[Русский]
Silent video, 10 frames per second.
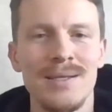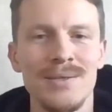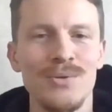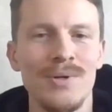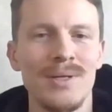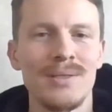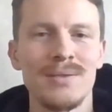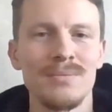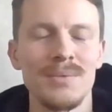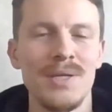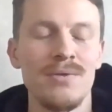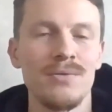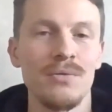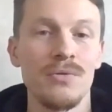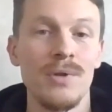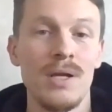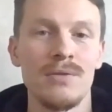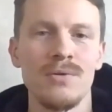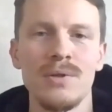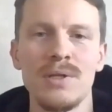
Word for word: которые там, я в него вкладывал,